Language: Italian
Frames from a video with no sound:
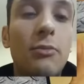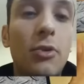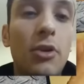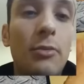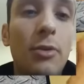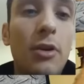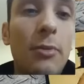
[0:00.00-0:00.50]

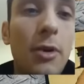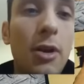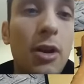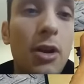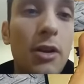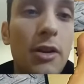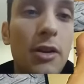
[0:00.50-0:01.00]
Poi, poi,
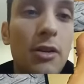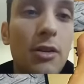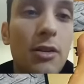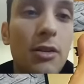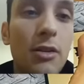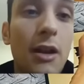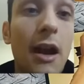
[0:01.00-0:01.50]
poi.
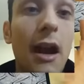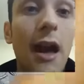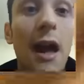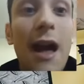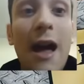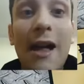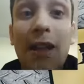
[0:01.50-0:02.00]

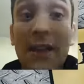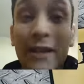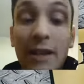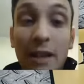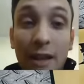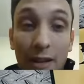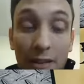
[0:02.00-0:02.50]

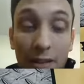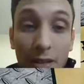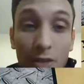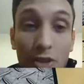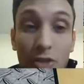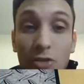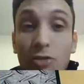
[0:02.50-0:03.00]
Altra carta
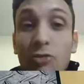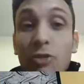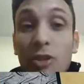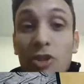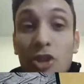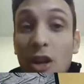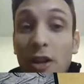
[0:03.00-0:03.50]
girata, sono
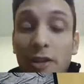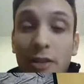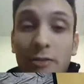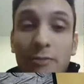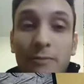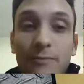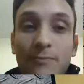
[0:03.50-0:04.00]
tutte girate.
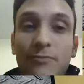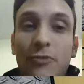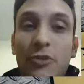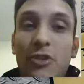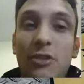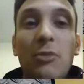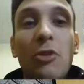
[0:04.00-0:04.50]

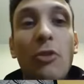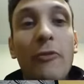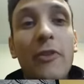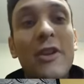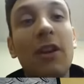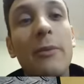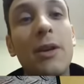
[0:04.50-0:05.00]
Forse mi
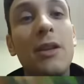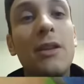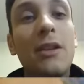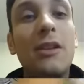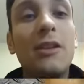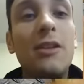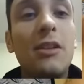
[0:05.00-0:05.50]
conveniva prenderle